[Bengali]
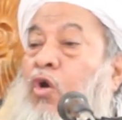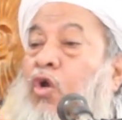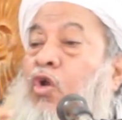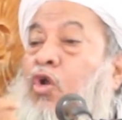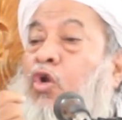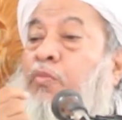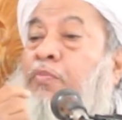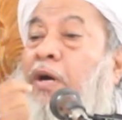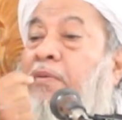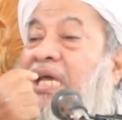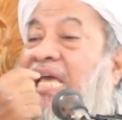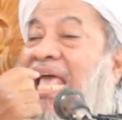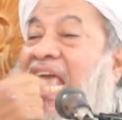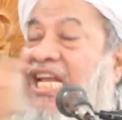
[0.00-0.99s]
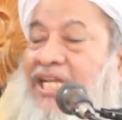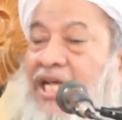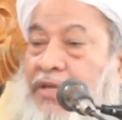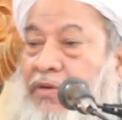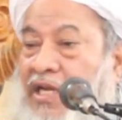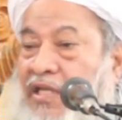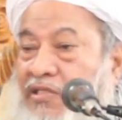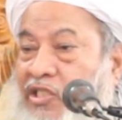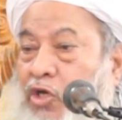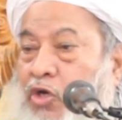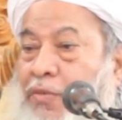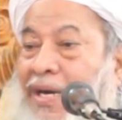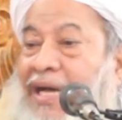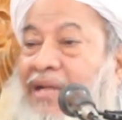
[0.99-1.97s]
অনুরূপভাবে এইটারে বলে
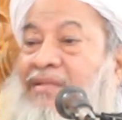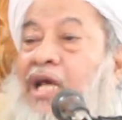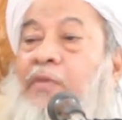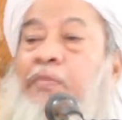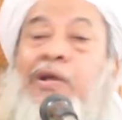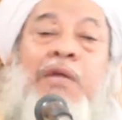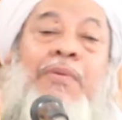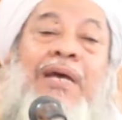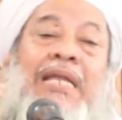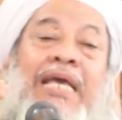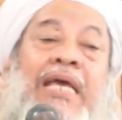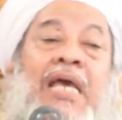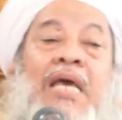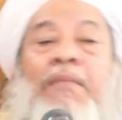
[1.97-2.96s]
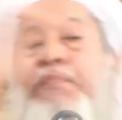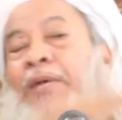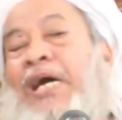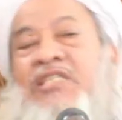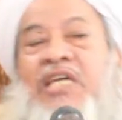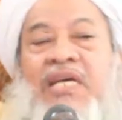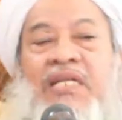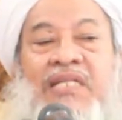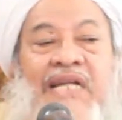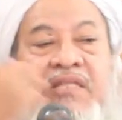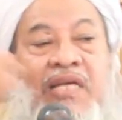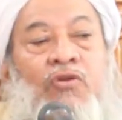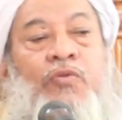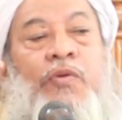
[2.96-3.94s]
জিহবা তারপরে বলে পাশে
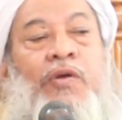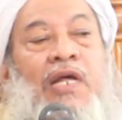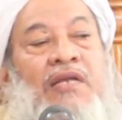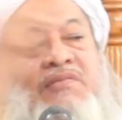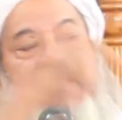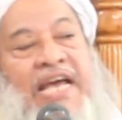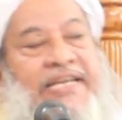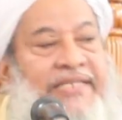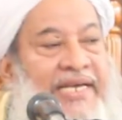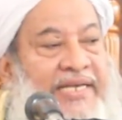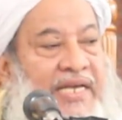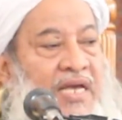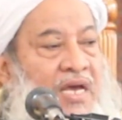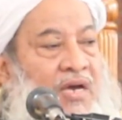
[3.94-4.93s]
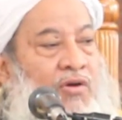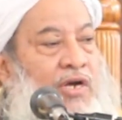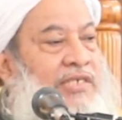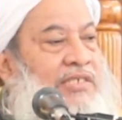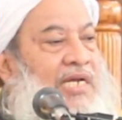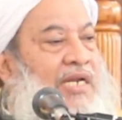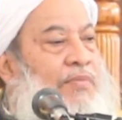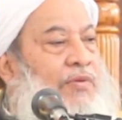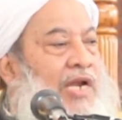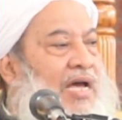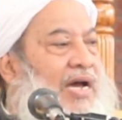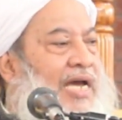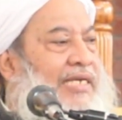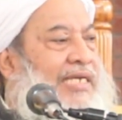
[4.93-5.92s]
দাঁতের উপরের সাইডে ওইটারে
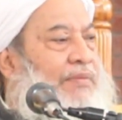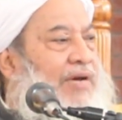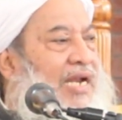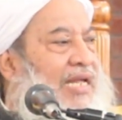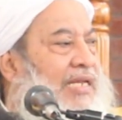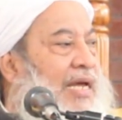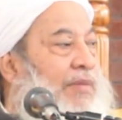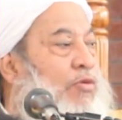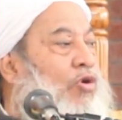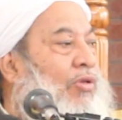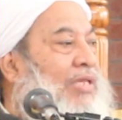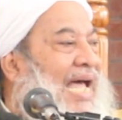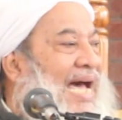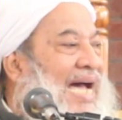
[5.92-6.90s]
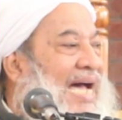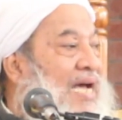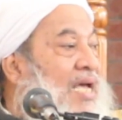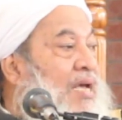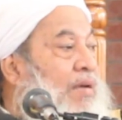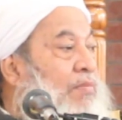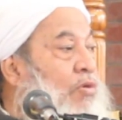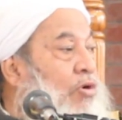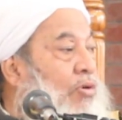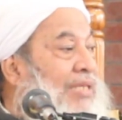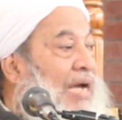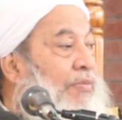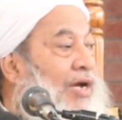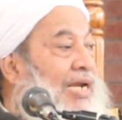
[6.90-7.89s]
বলা হয় কি বলেন না মূর্ধা
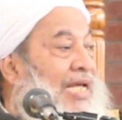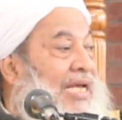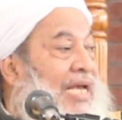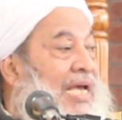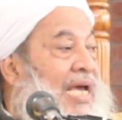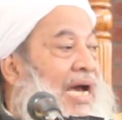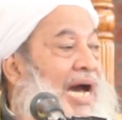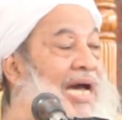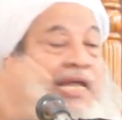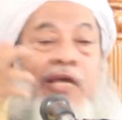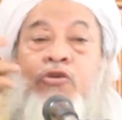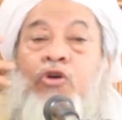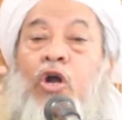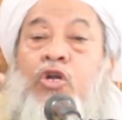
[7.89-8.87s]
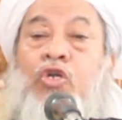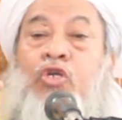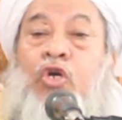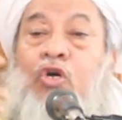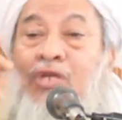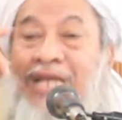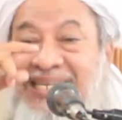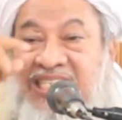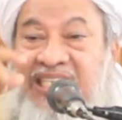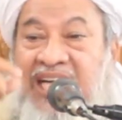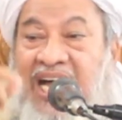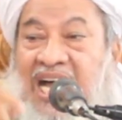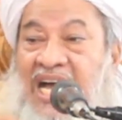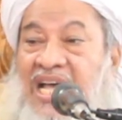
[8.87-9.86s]
মূর্ধা বলে আরে কণ্ঠ
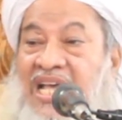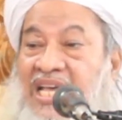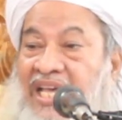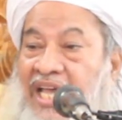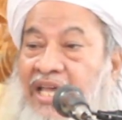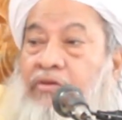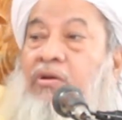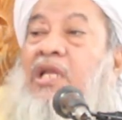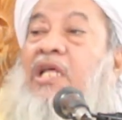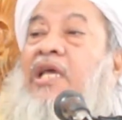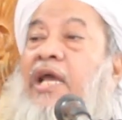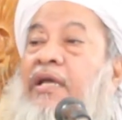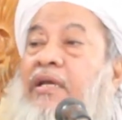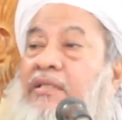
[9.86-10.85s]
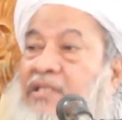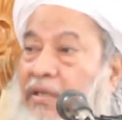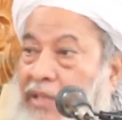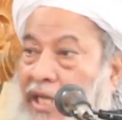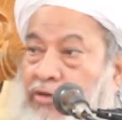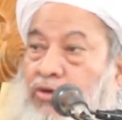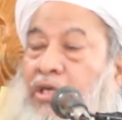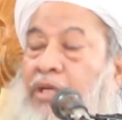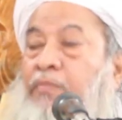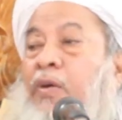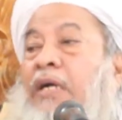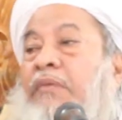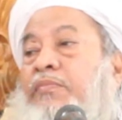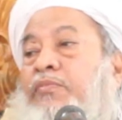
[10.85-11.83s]
নাসিকা এইগুলি এই যে এইগুলি
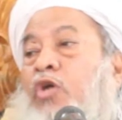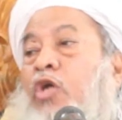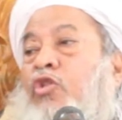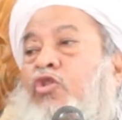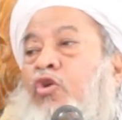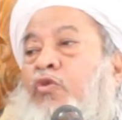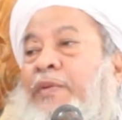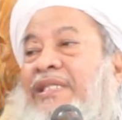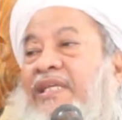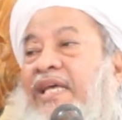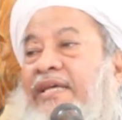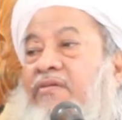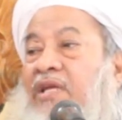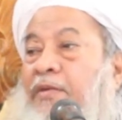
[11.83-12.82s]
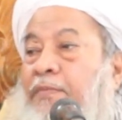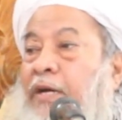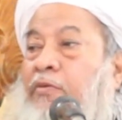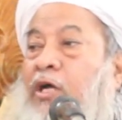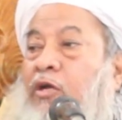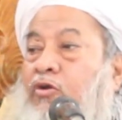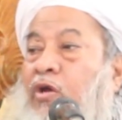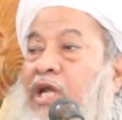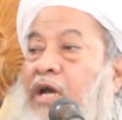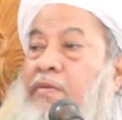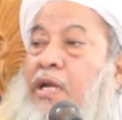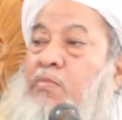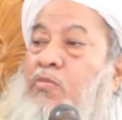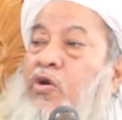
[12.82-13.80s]
যন্ত্রপাতি এইগুলি ব্যবহার করে
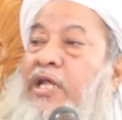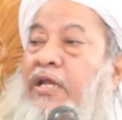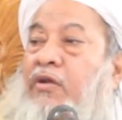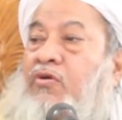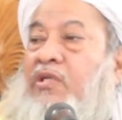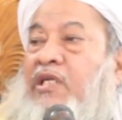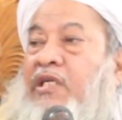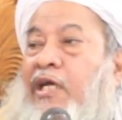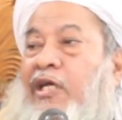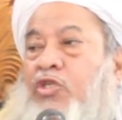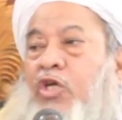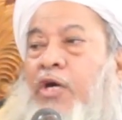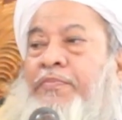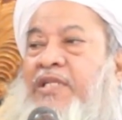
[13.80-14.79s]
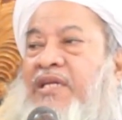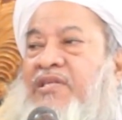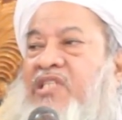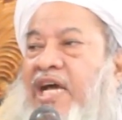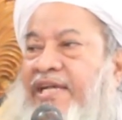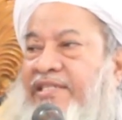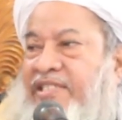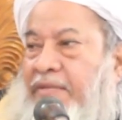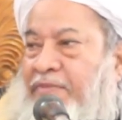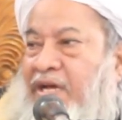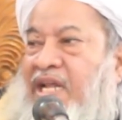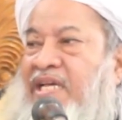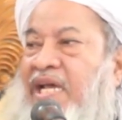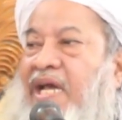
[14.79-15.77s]
আমরা মনের কথাটাকে শব্দের সাহায্যে
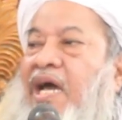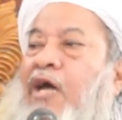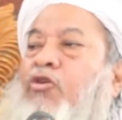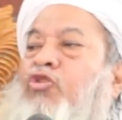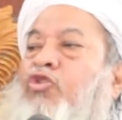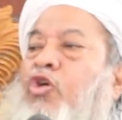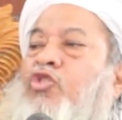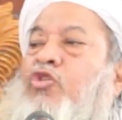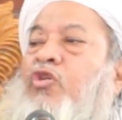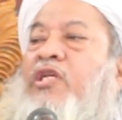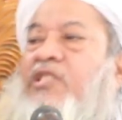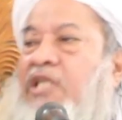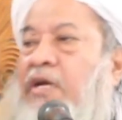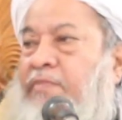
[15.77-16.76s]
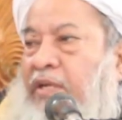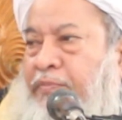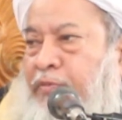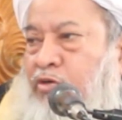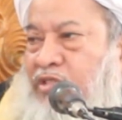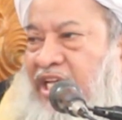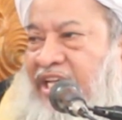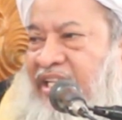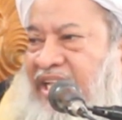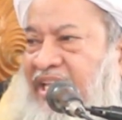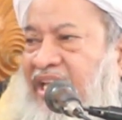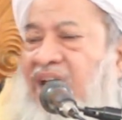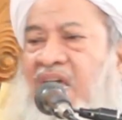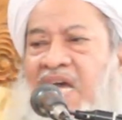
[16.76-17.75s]
বানাইয়া আরও দশজনের সামনে পৌঁছাই
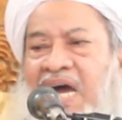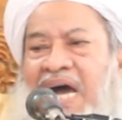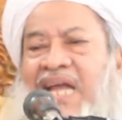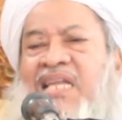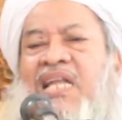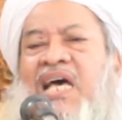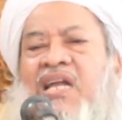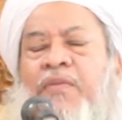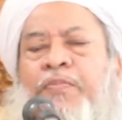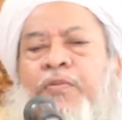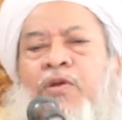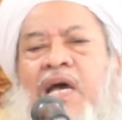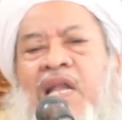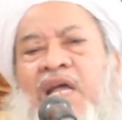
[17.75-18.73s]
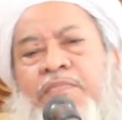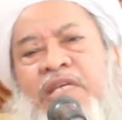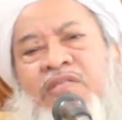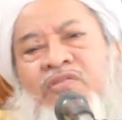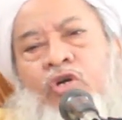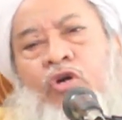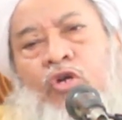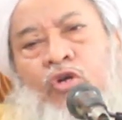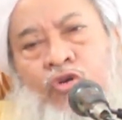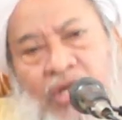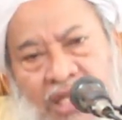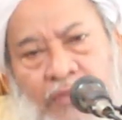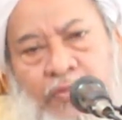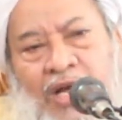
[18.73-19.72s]
দিই আল্লাহ রাবুল আলমিন যখন
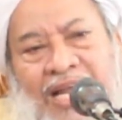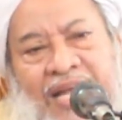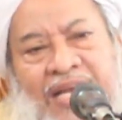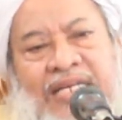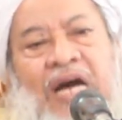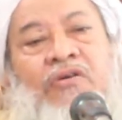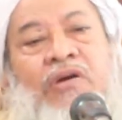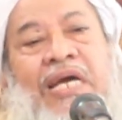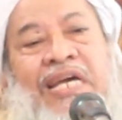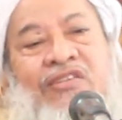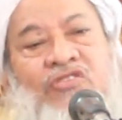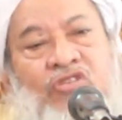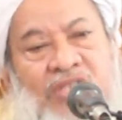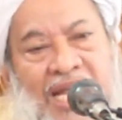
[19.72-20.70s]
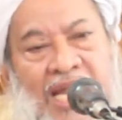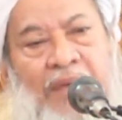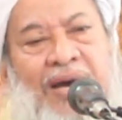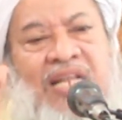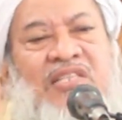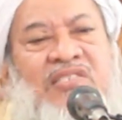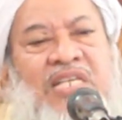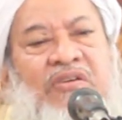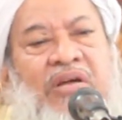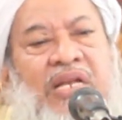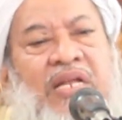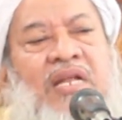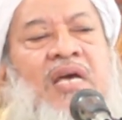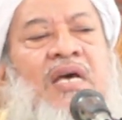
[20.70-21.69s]
কথা বলেন কাউকে কিছু জানাবার ইচ্ছা
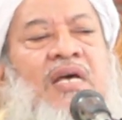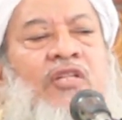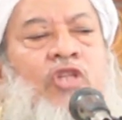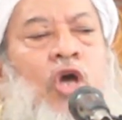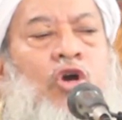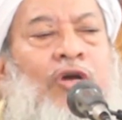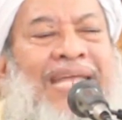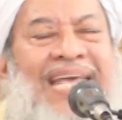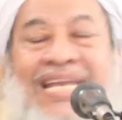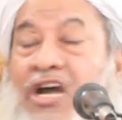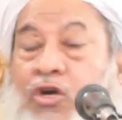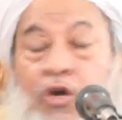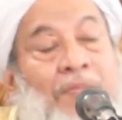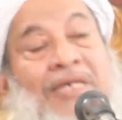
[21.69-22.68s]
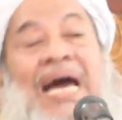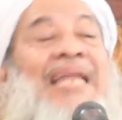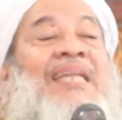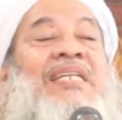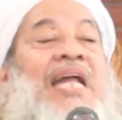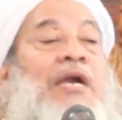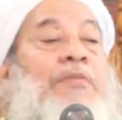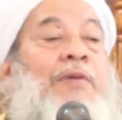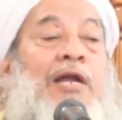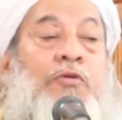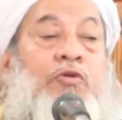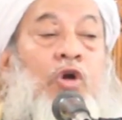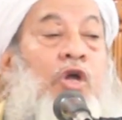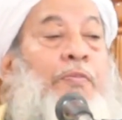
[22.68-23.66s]
করেন তখন এইরকম গাল নাড়বার
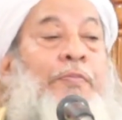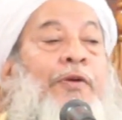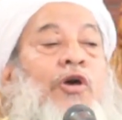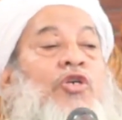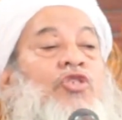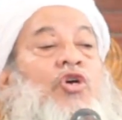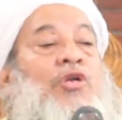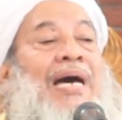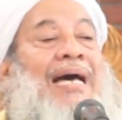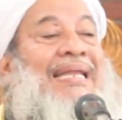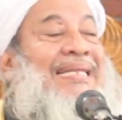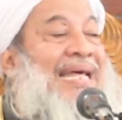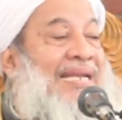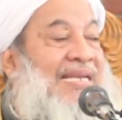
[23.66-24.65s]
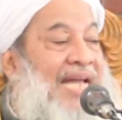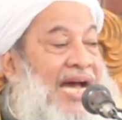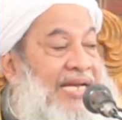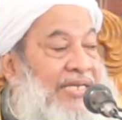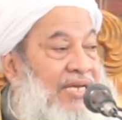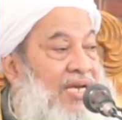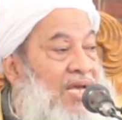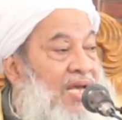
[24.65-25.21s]
কোনো প্রয়োজন আল্লাহর নাই